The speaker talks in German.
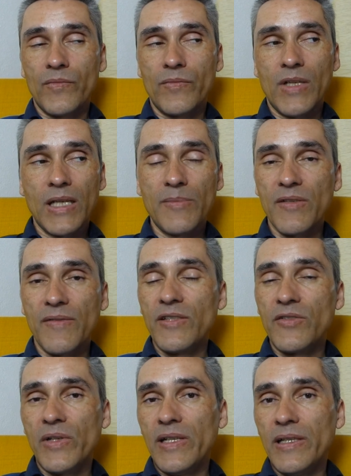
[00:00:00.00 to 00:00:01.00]
Da gibt es
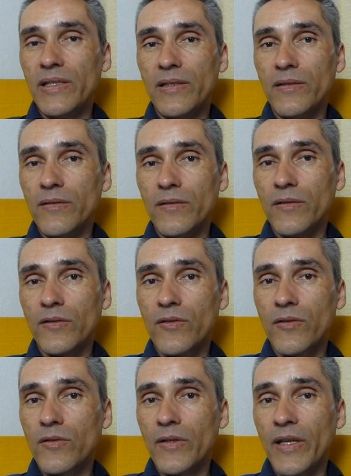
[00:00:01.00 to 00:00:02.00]
eventuell
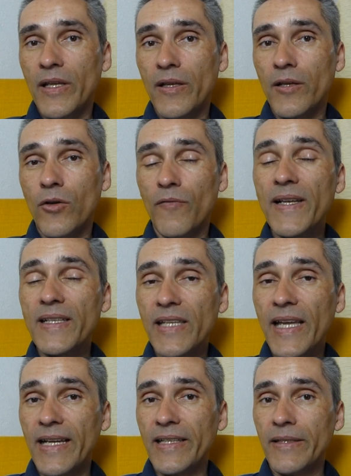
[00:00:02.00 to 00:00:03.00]

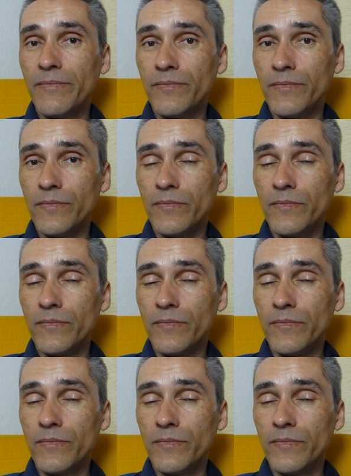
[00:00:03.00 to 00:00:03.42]
Konfliktherde,